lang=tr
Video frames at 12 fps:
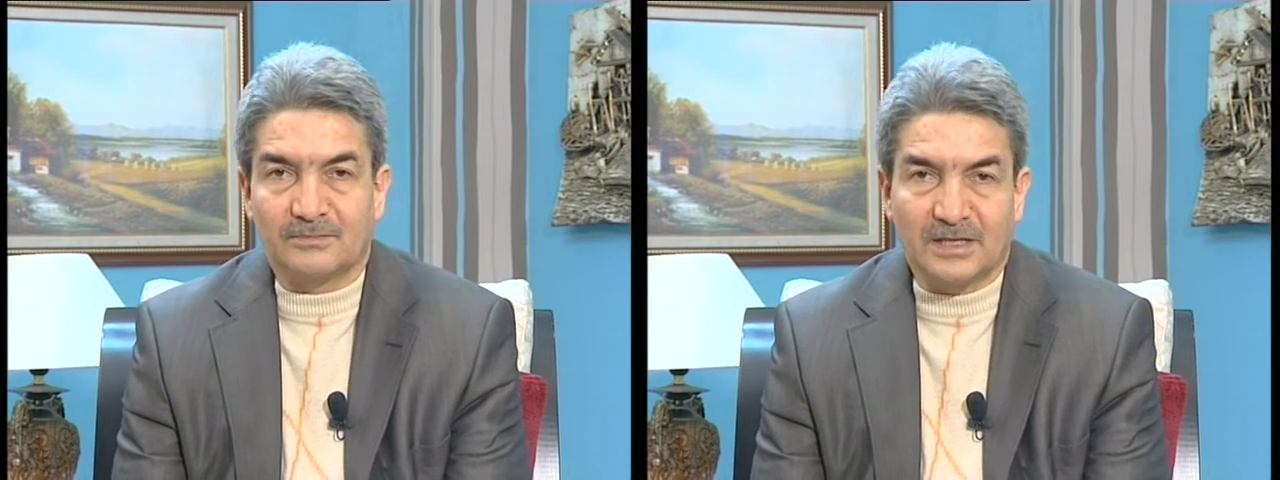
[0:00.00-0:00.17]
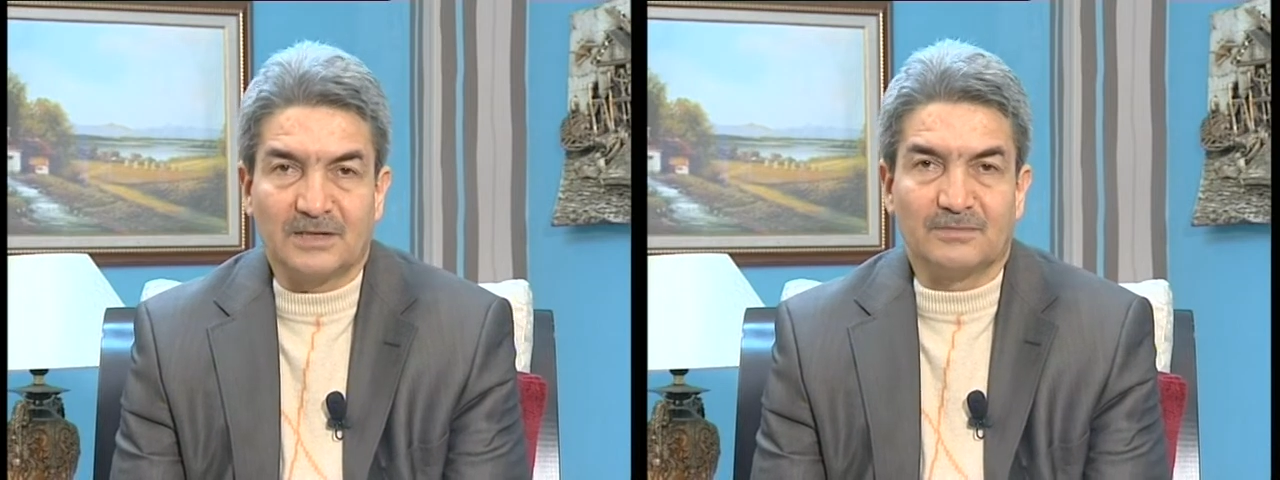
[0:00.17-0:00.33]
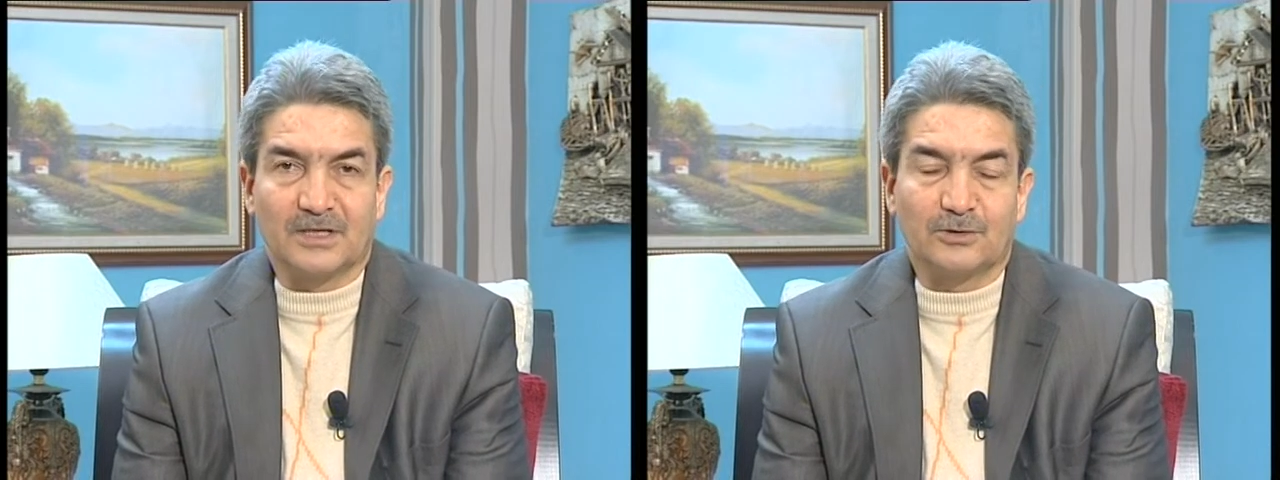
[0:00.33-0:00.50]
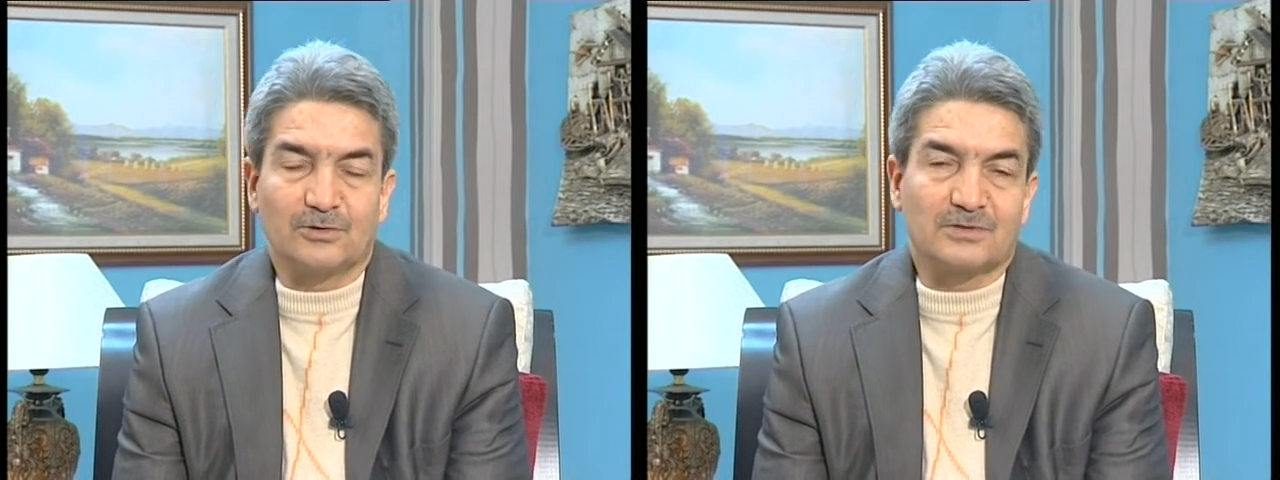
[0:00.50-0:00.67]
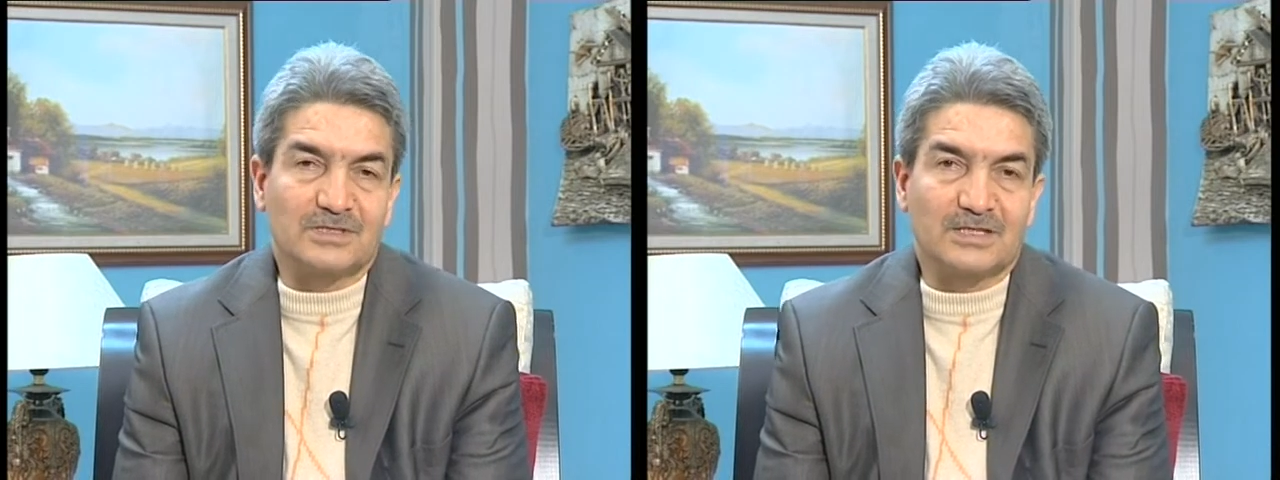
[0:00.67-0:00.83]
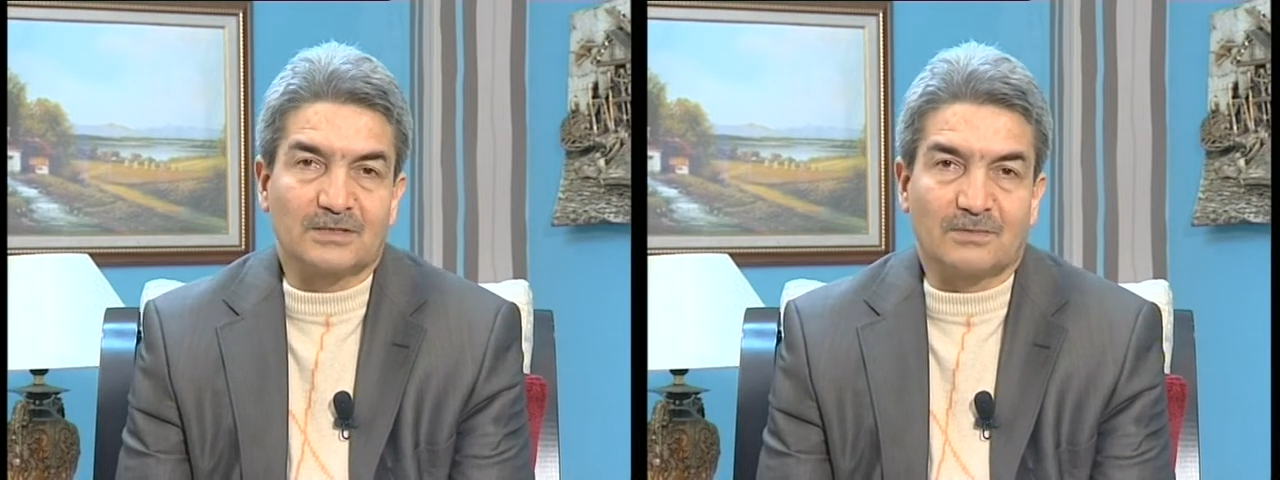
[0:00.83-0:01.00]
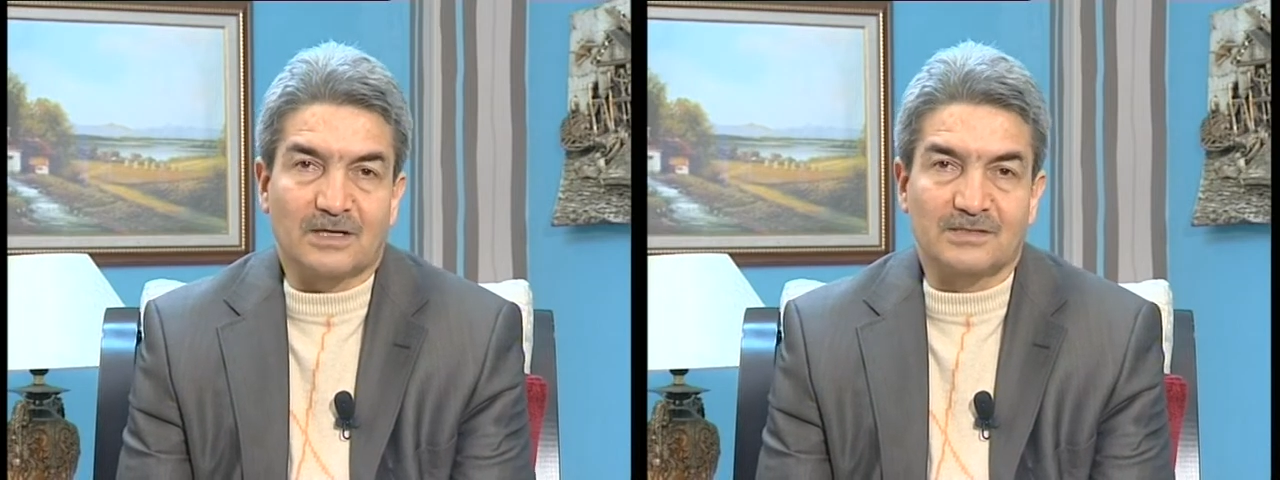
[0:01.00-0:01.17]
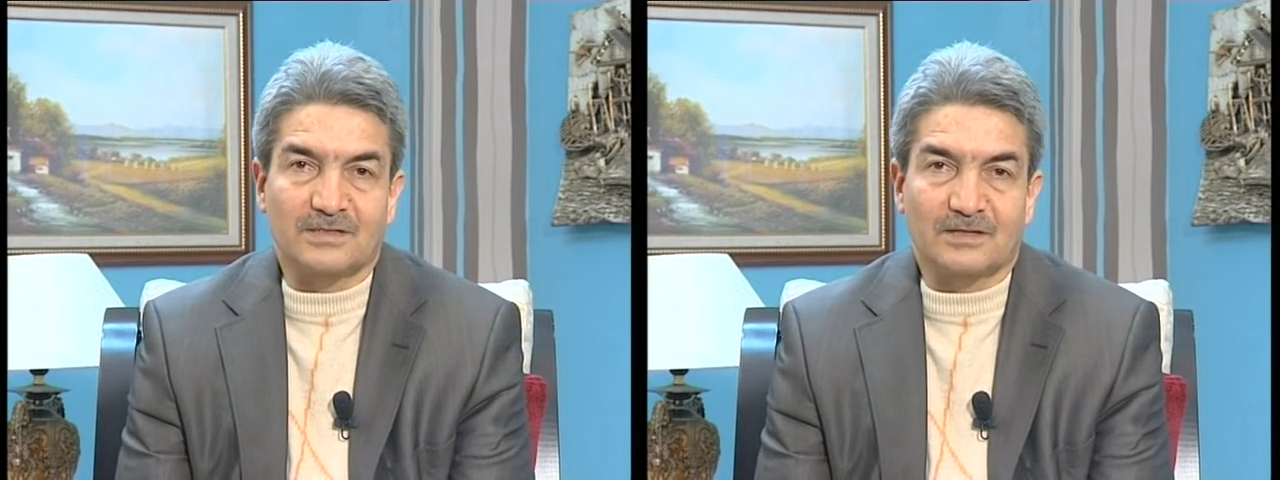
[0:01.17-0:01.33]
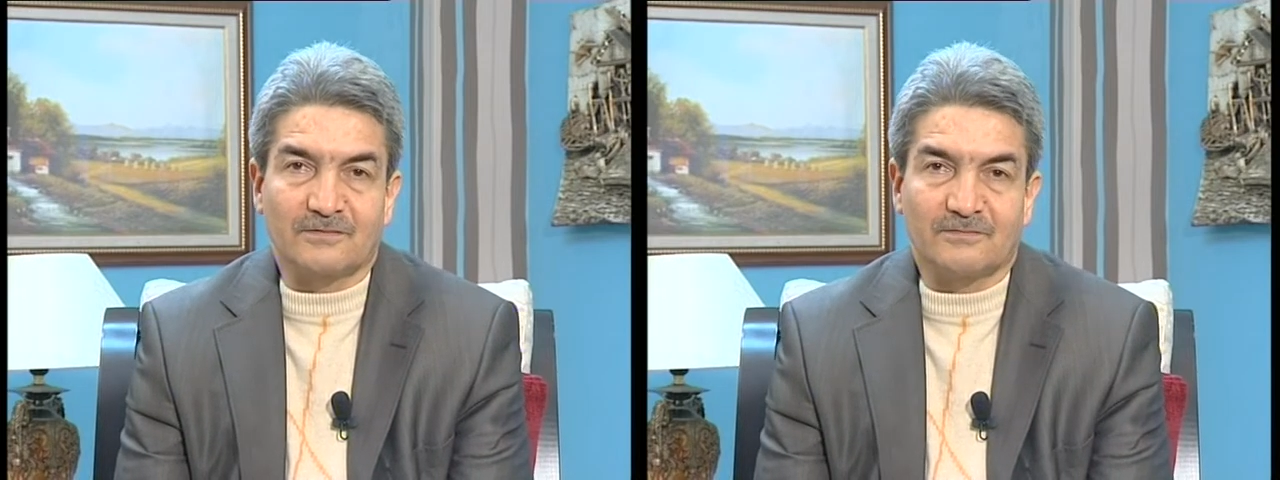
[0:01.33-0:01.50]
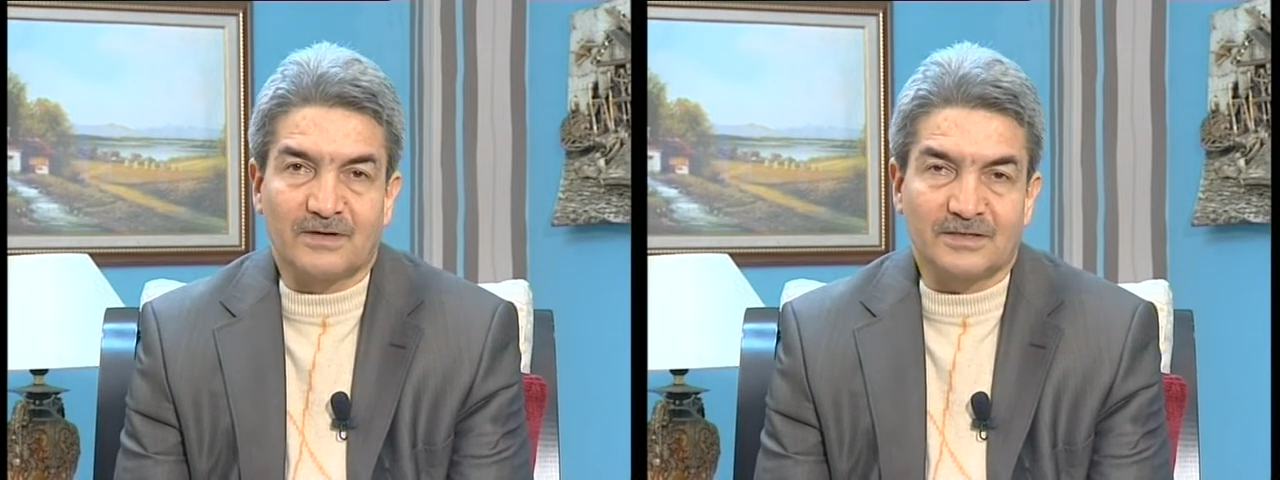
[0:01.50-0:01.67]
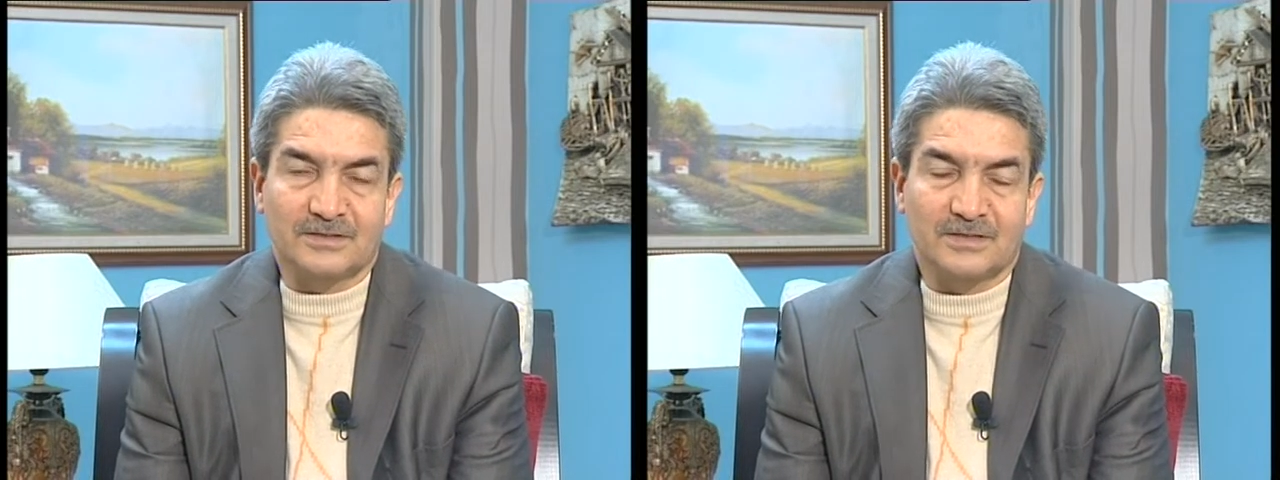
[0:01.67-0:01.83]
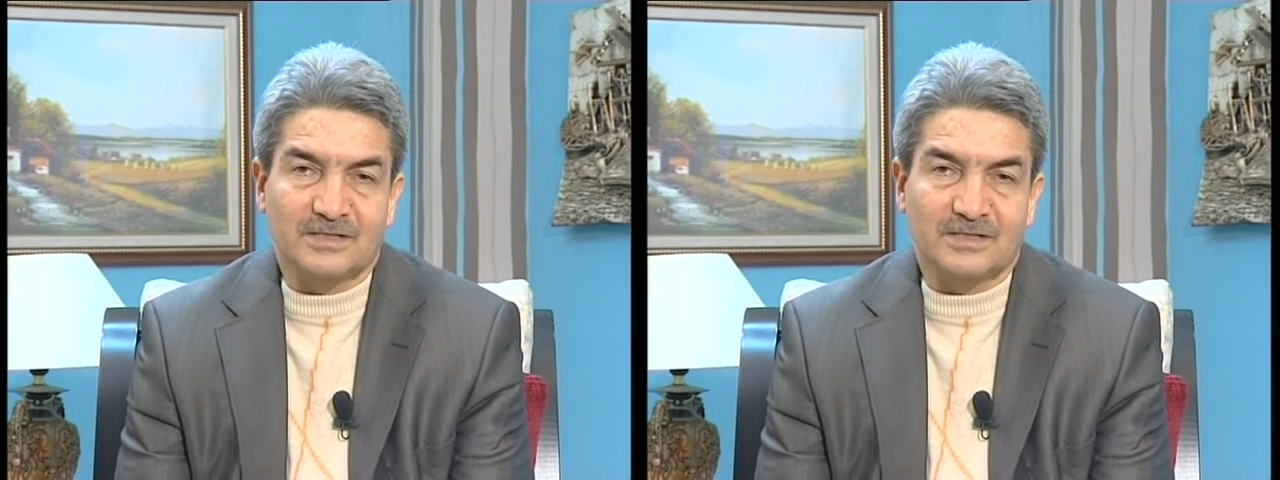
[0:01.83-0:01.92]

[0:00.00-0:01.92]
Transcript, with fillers: benim de diyor sihirbazlarım var.